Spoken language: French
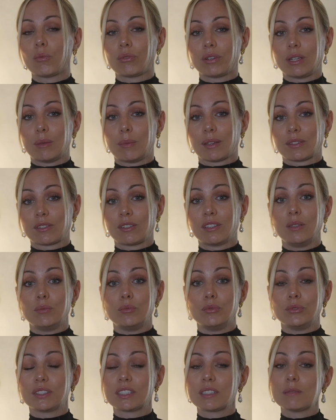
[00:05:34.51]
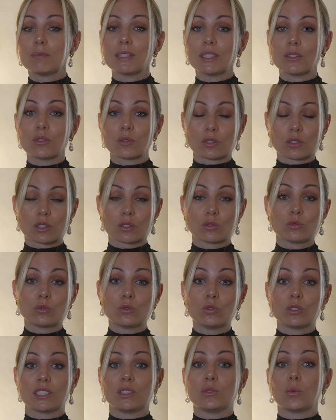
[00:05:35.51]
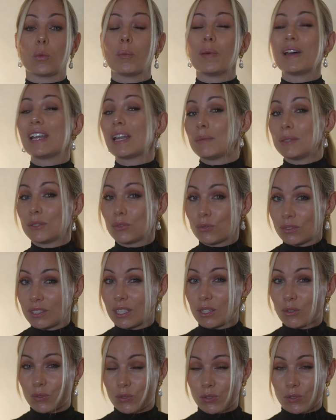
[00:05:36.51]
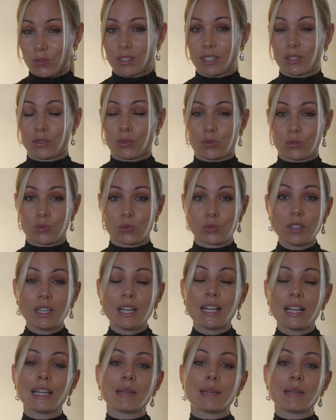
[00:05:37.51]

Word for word: pour les personnes les plus timides d'entre vous ou qui n'ont pas l'habitude d'être le centre d'attention,